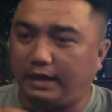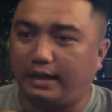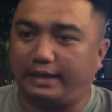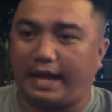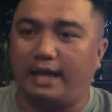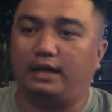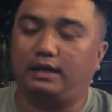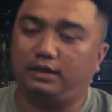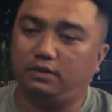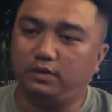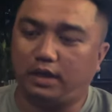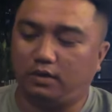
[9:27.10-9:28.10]
là cần cái
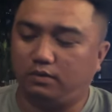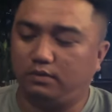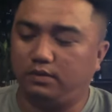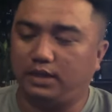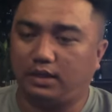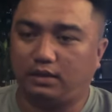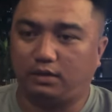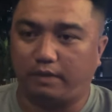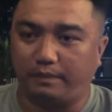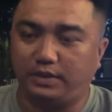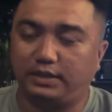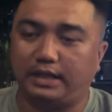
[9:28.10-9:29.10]
thuốc này luôn đó quý vị thực
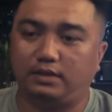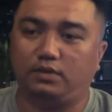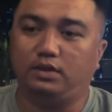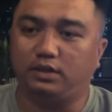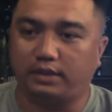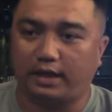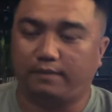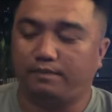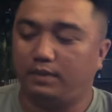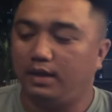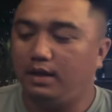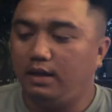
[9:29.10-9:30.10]
phẩm chức năng tiểu đường này
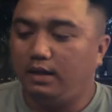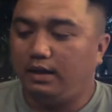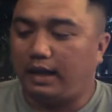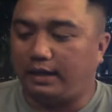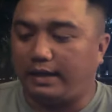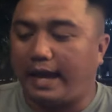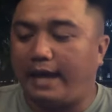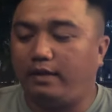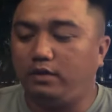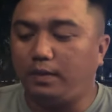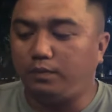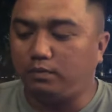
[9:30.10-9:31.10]
thành ra nó
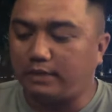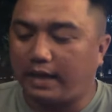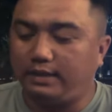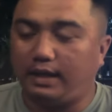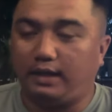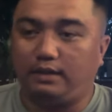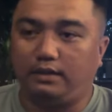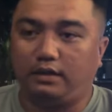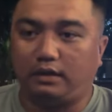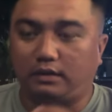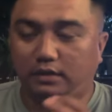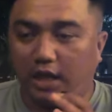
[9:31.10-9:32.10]
giúp chúng ta gì nó
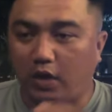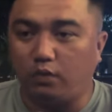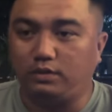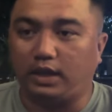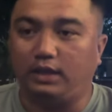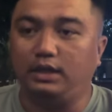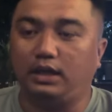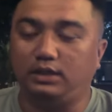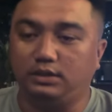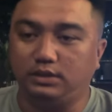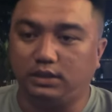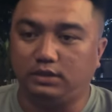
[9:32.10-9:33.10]
điều chỉnh cái
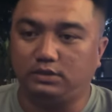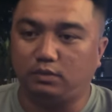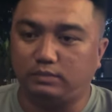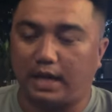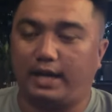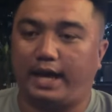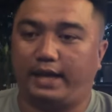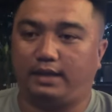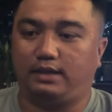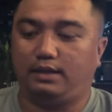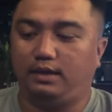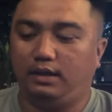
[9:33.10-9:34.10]
lượng đường chúng ta lại
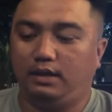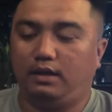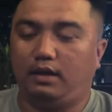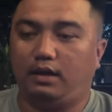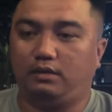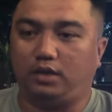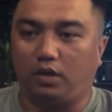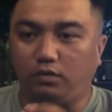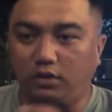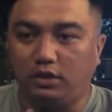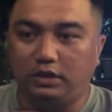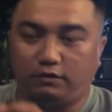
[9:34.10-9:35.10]
đó, tiểu
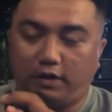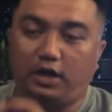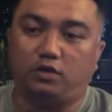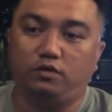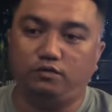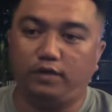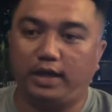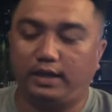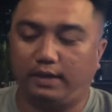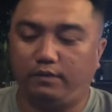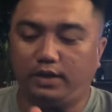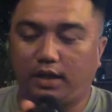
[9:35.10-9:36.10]
đường là phải là thuốc viên nghe
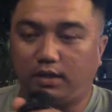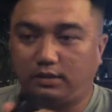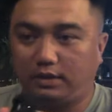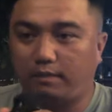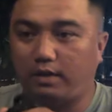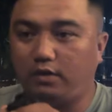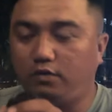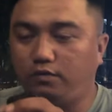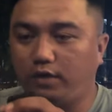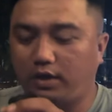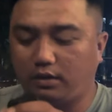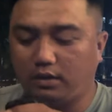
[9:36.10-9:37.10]
quý vị trong đây thuốc
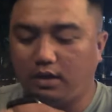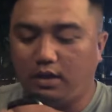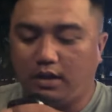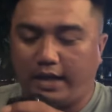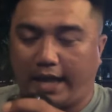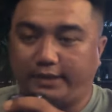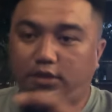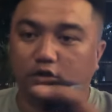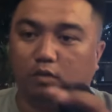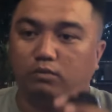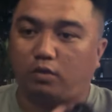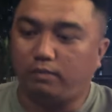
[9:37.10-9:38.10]
viên hạn sử
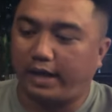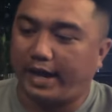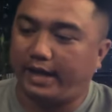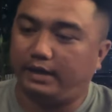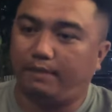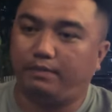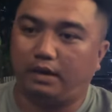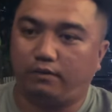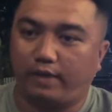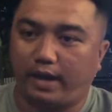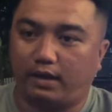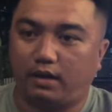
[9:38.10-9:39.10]
dụng cũng là hai năm đàng
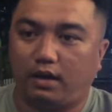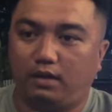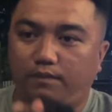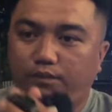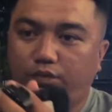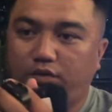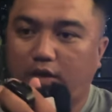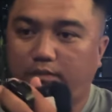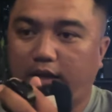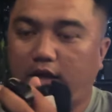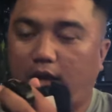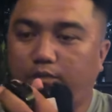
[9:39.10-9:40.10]
hoàng đó trong
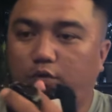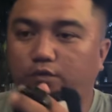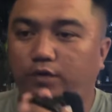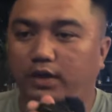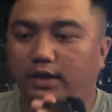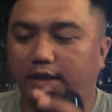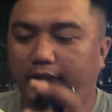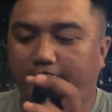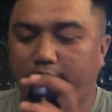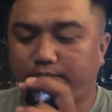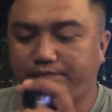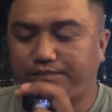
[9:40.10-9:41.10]
đây có hộp thuốc viên đen đen
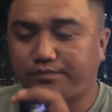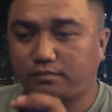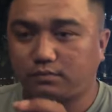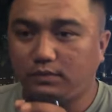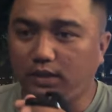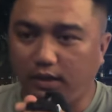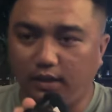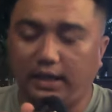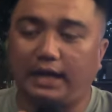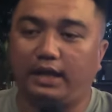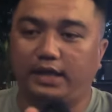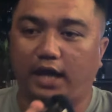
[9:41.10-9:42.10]

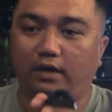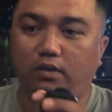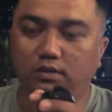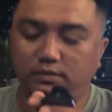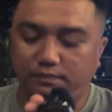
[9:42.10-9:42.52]
rất là dễ uống